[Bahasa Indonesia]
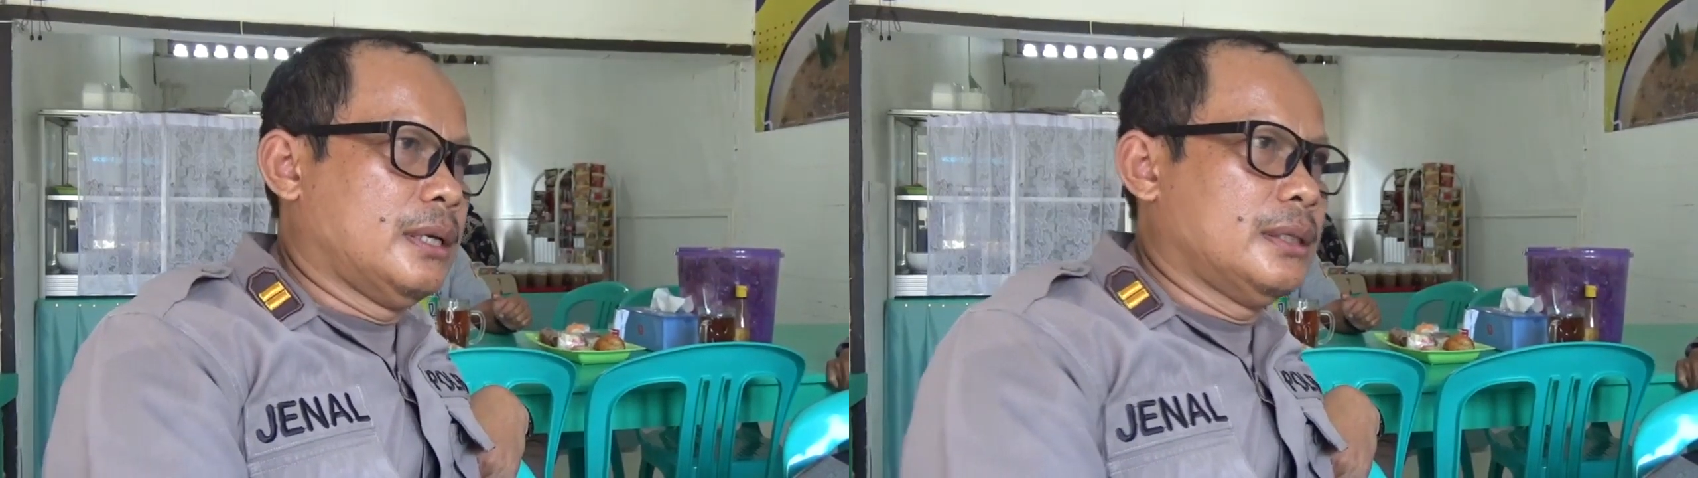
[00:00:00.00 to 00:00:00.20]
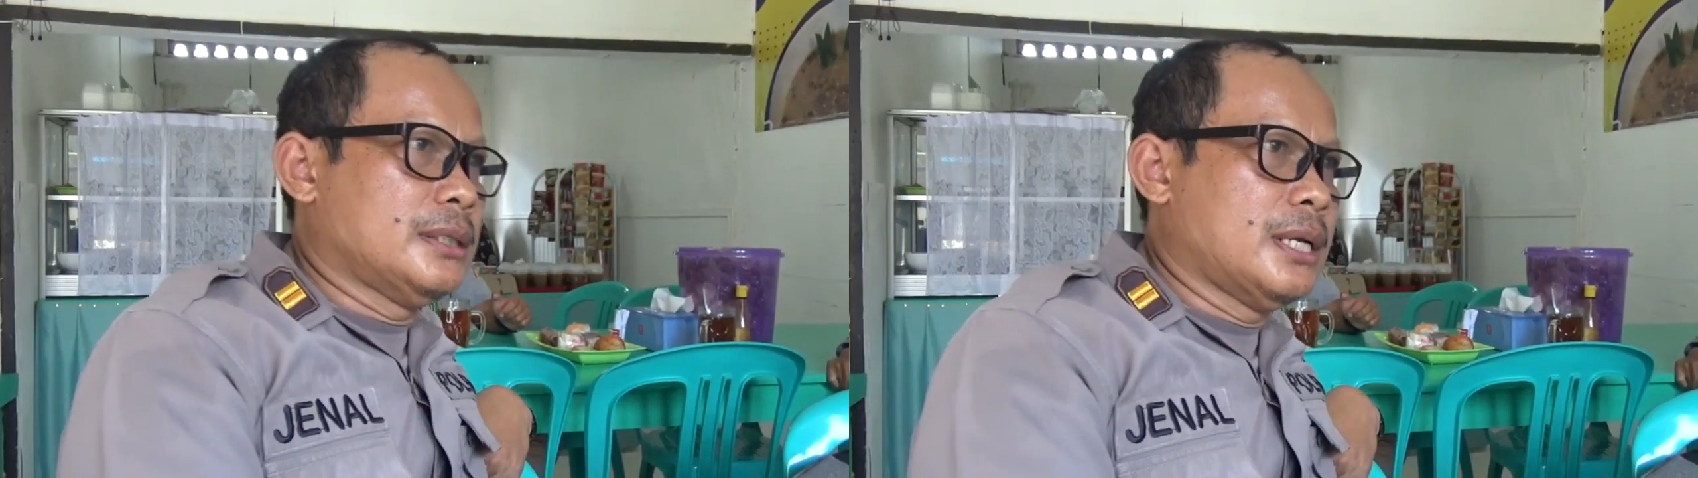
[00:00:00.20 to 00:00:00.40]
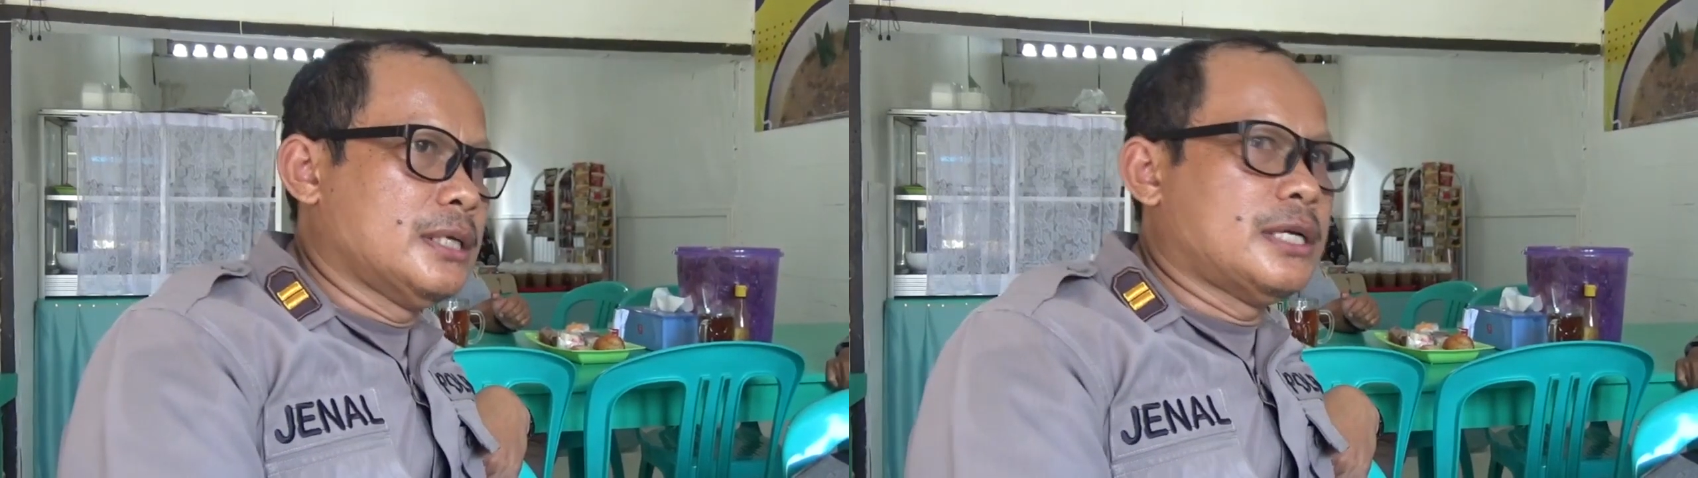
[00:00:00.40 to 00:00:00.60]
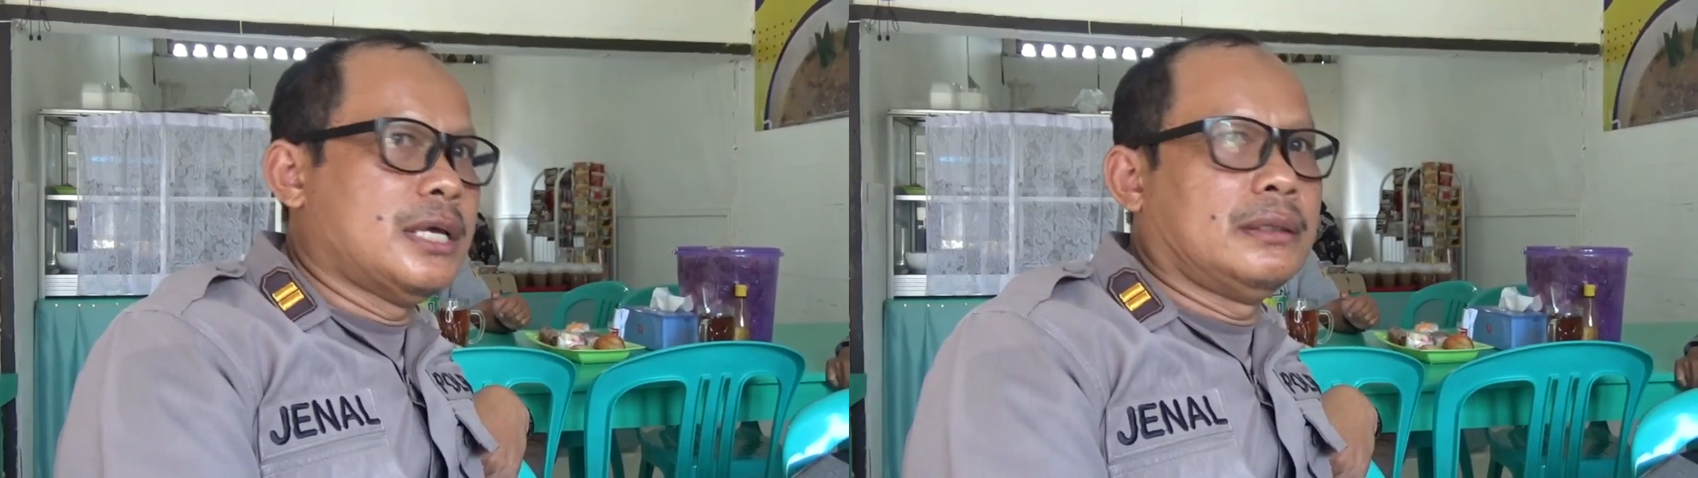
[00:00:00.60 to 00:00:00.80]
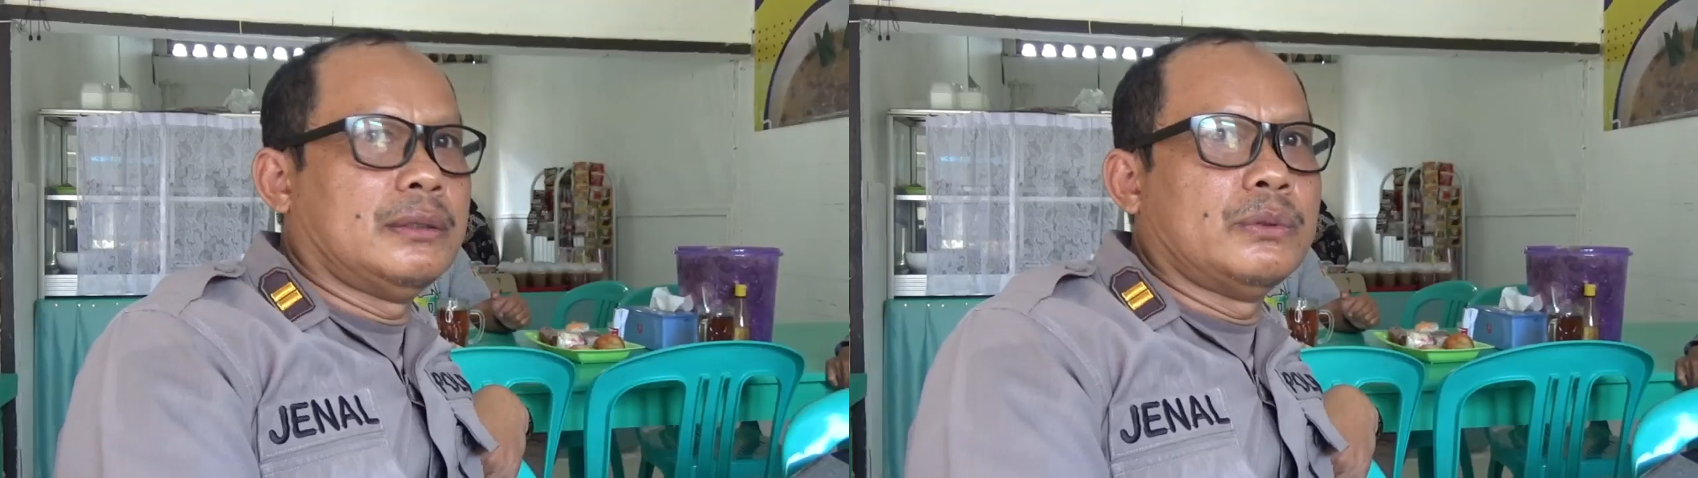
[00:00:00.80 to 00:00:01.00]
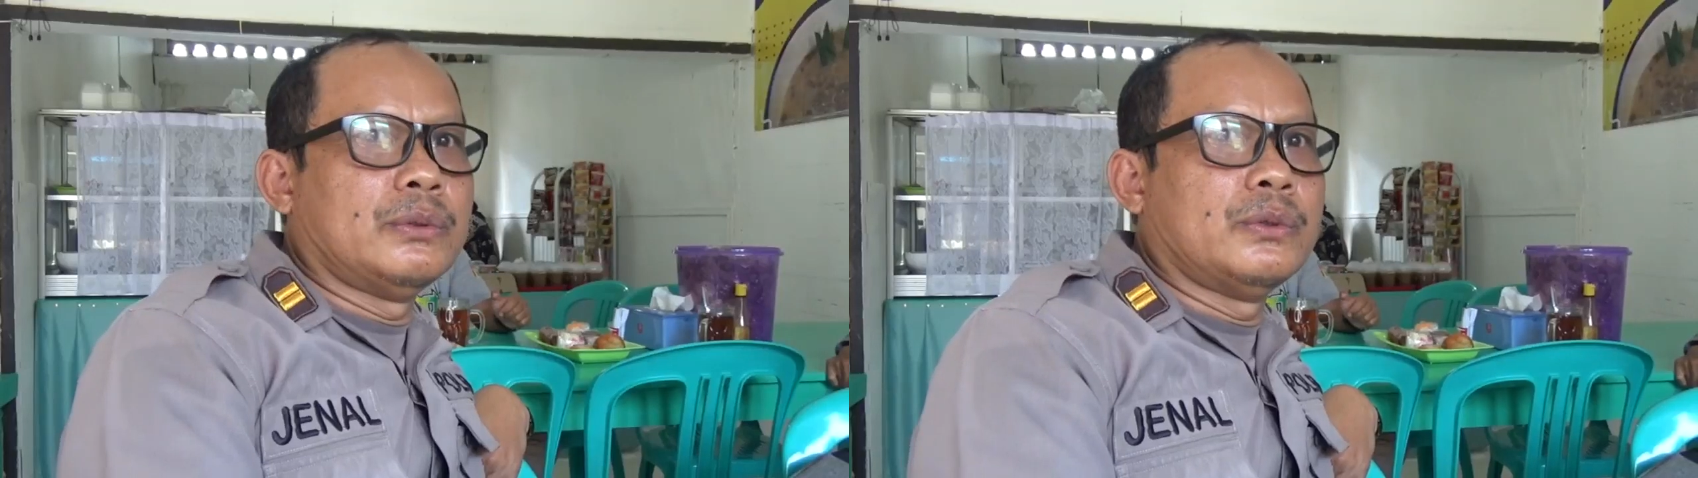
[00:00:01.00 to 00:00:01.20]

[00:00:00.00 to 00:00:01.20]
salah satu